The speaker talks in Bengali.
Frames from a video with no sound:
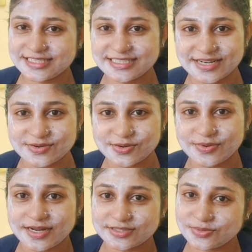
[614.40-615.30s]
শেয়ার
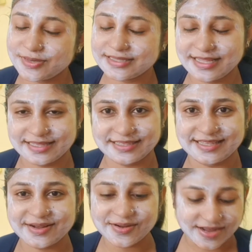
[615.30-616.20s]
করবো আর তোমরা
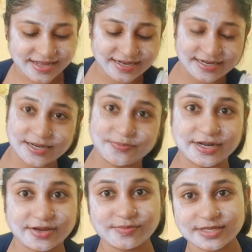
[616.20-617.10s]
দেখতে থাকো আর
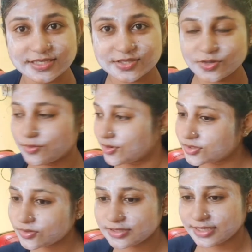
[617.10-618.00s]
এরপরে এখন মাসাজ করবো
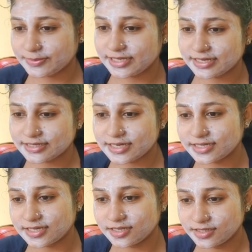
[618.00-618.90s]
কতক্ষণ থাকবে
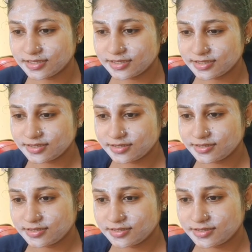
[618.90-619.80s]
ট্যাঙ্কলের এটা
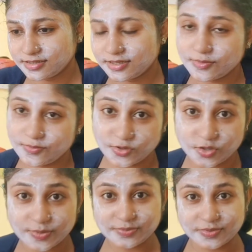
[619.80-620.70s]

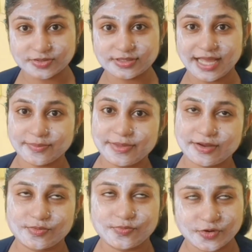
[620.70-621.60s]
পনেরো মিনিট মতন
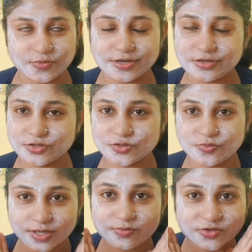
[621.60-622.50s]
থাকবে এখন পনেরো মিনিট একটু
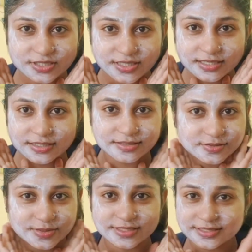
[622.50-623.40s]
চুপ করে বসে থাকি
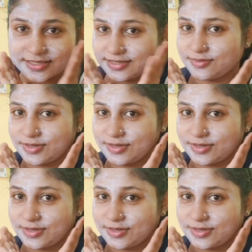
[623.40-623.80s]
তোমাদের সাথে